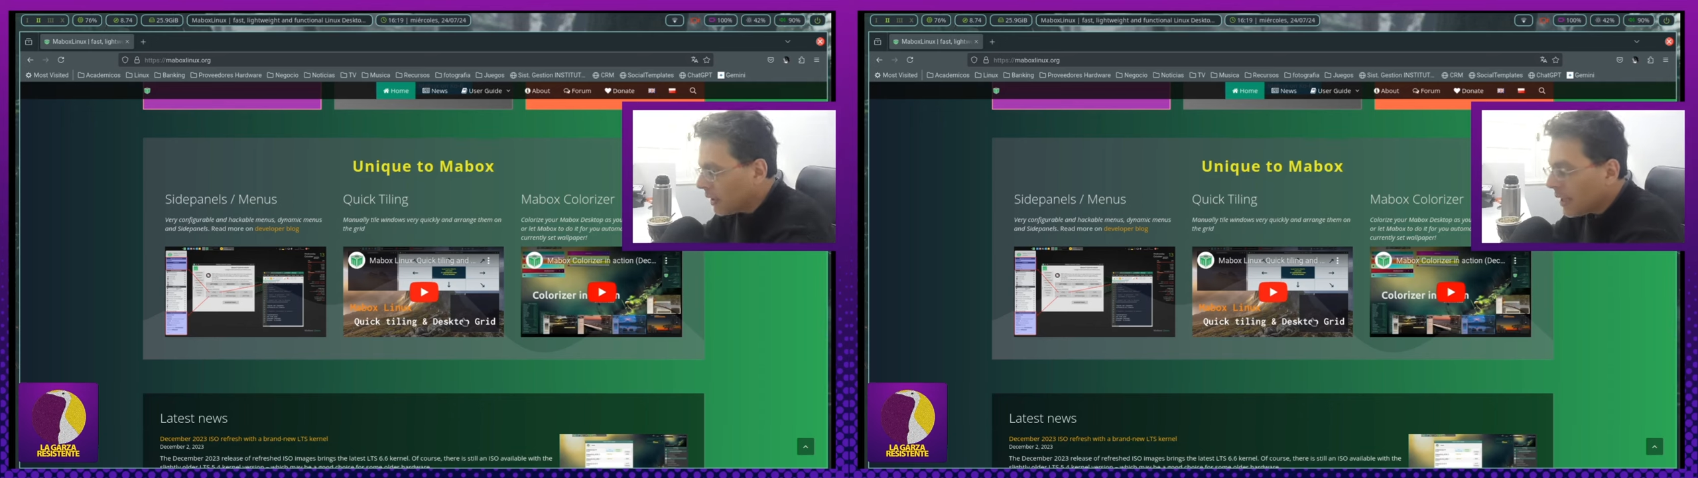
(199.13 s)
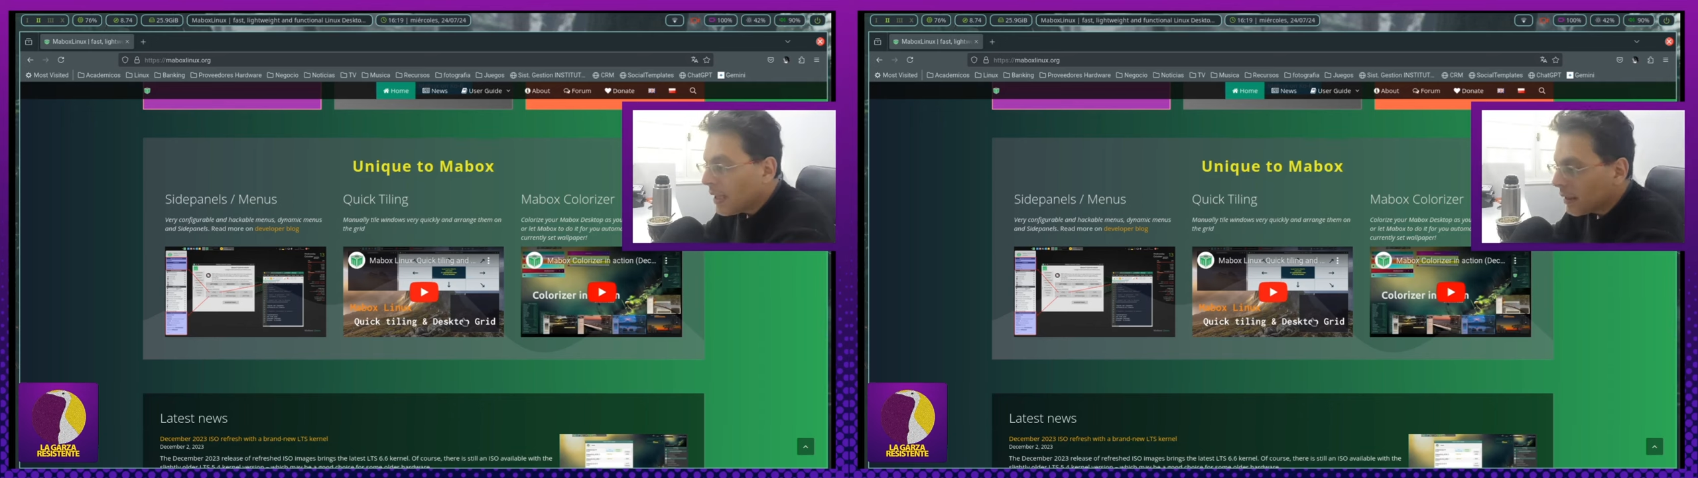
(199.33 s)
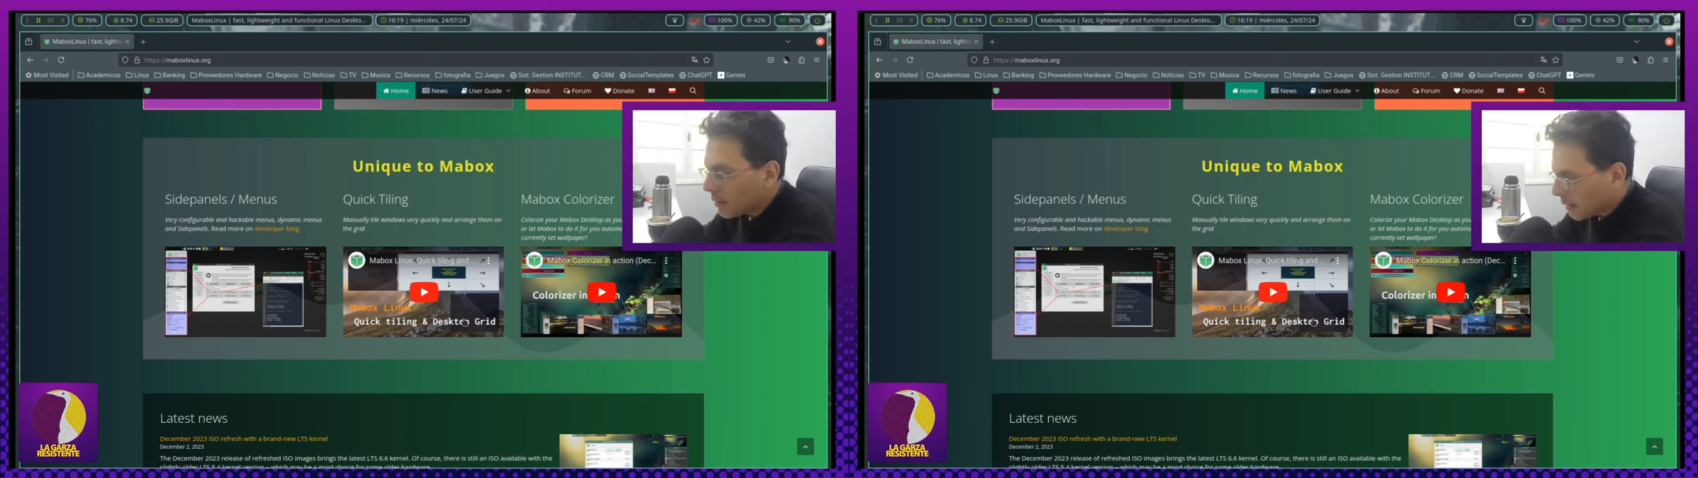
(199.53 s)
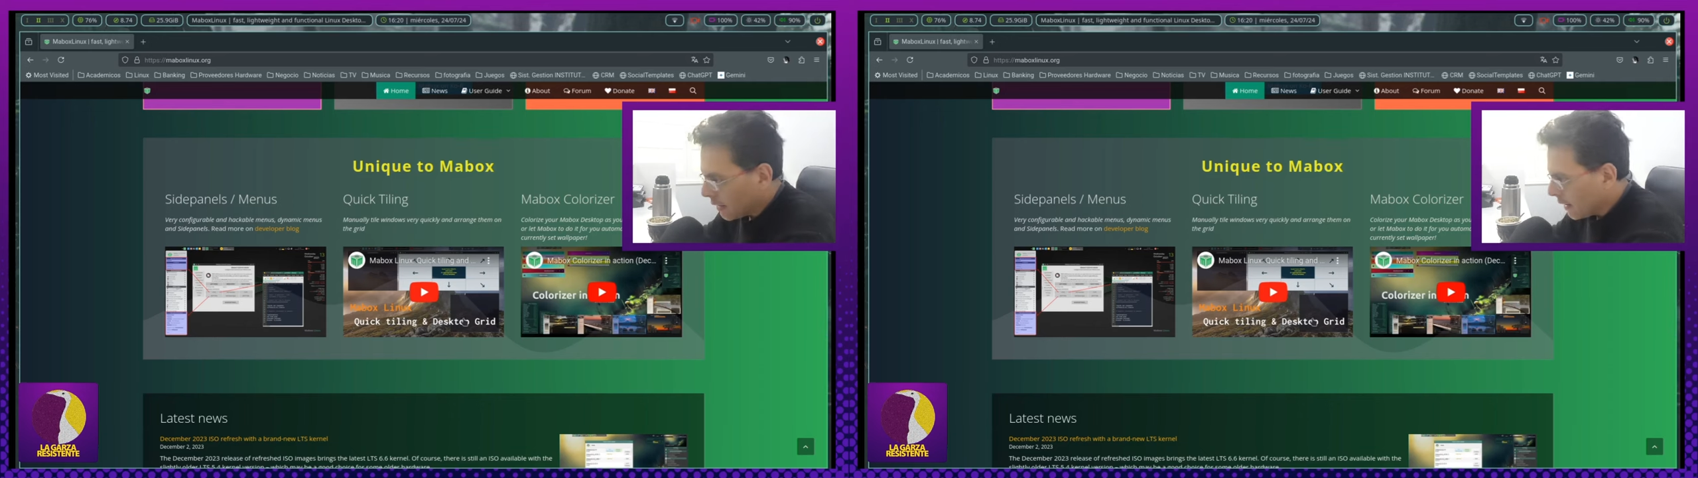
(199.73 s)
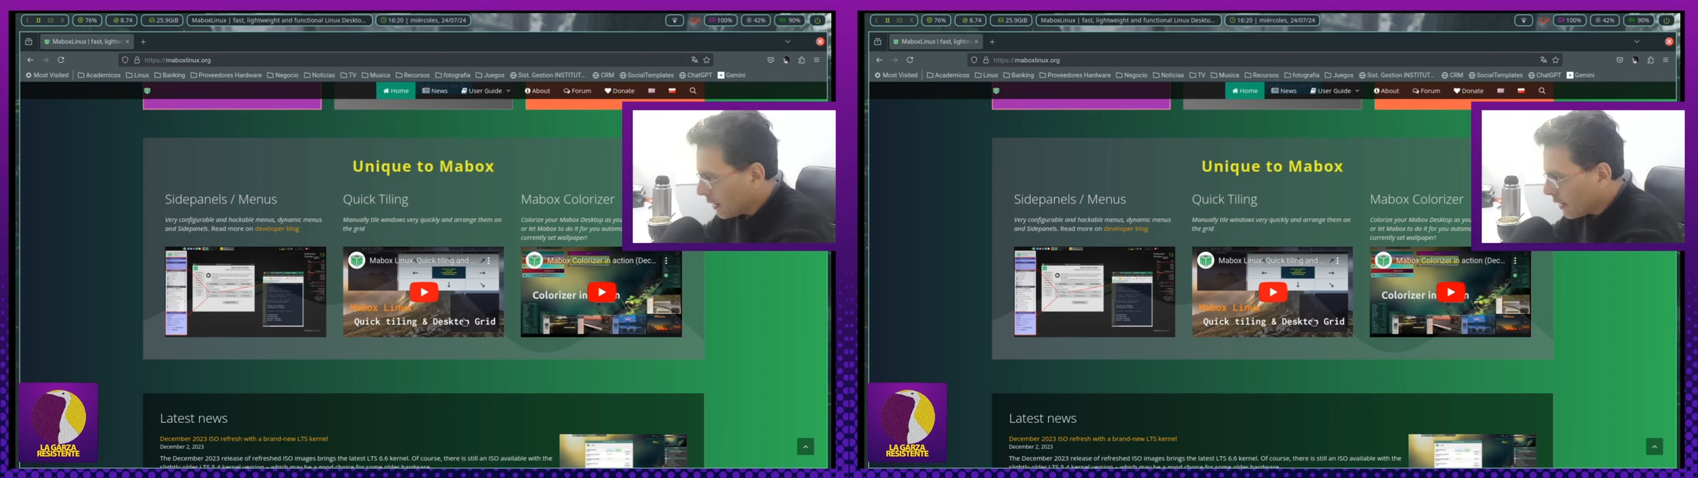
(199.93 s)
tiling
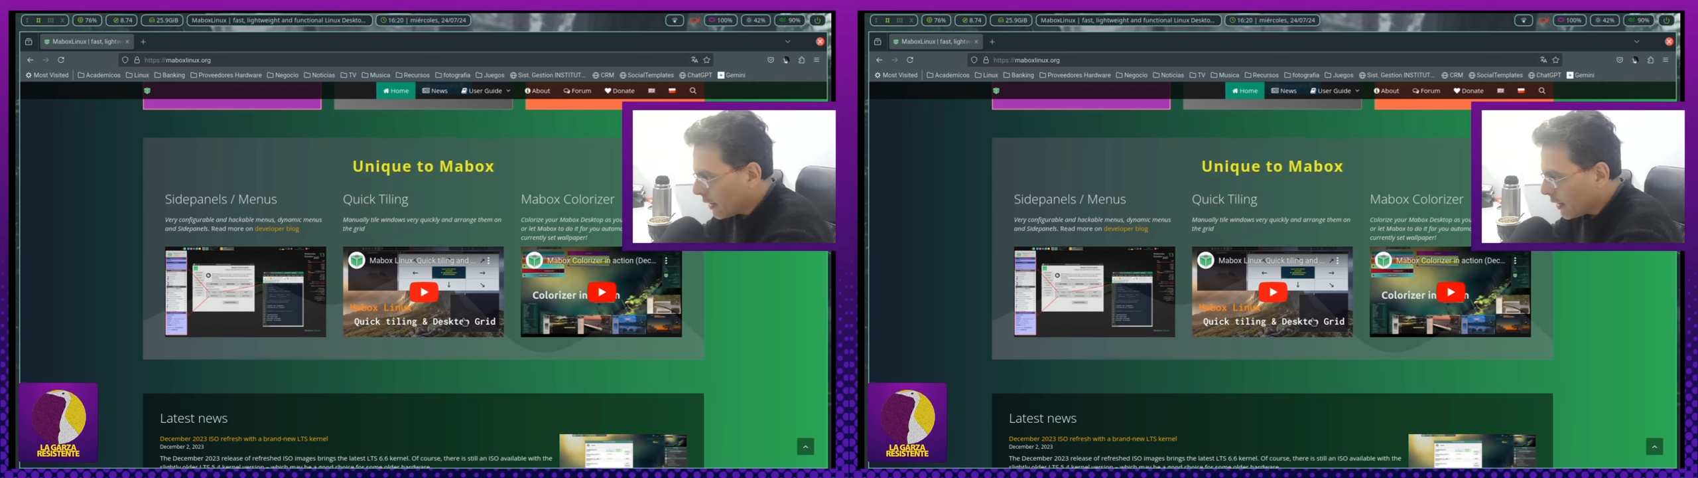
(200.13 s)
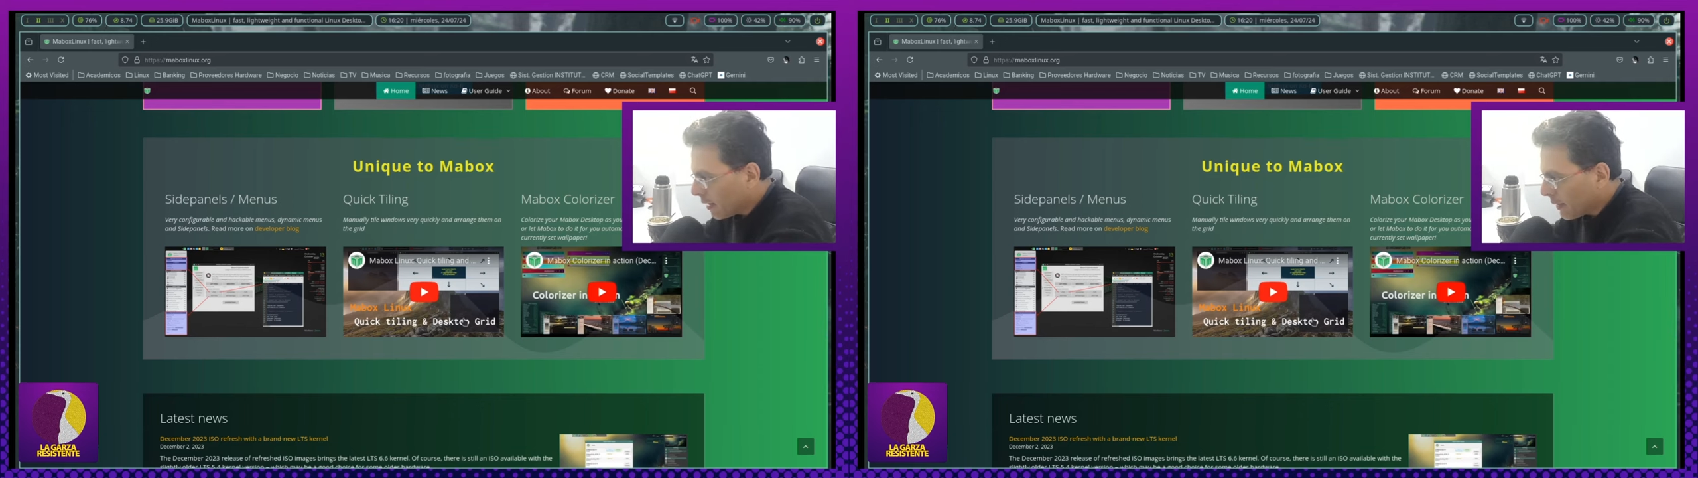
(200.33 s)
de,